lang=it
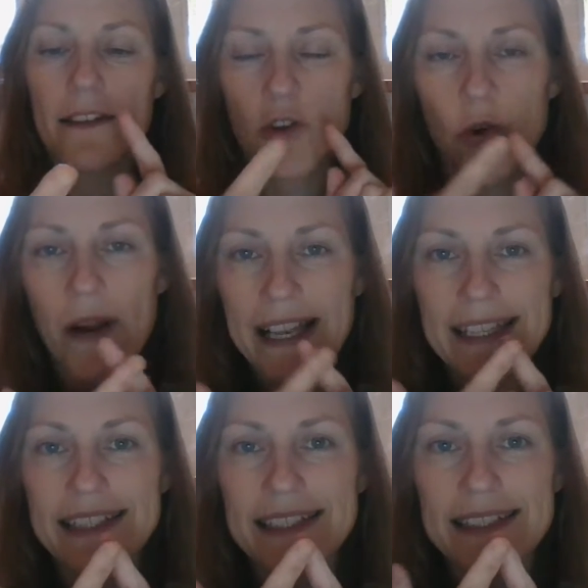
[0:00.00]

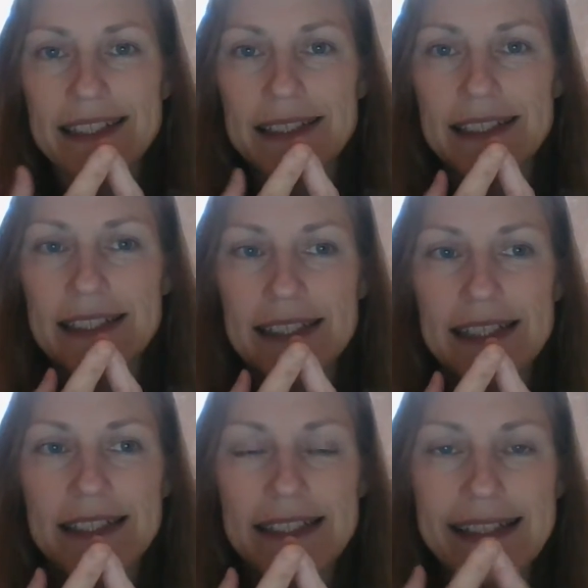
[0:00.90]
quella
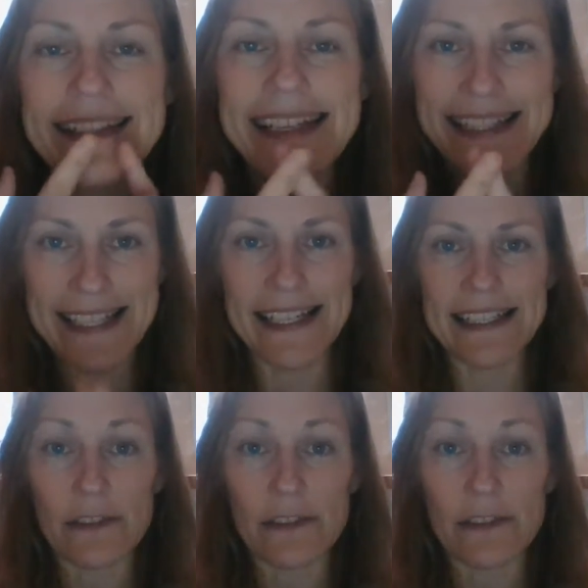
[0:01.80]
dita,